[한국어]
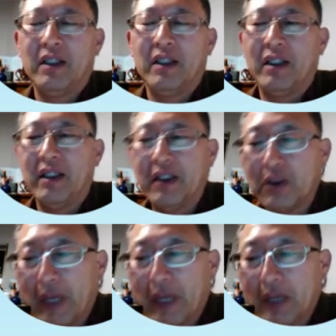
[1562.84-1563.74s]
있어
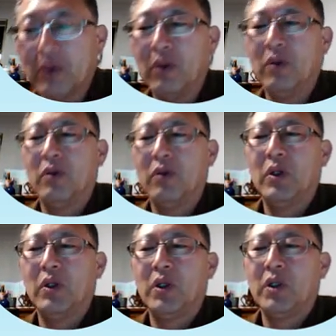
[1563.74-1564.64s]
왔고,
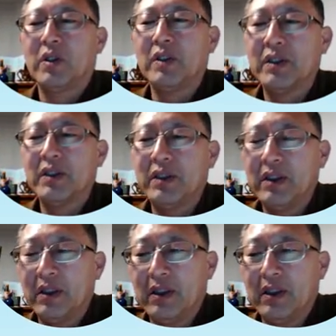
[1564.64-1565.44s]
그것을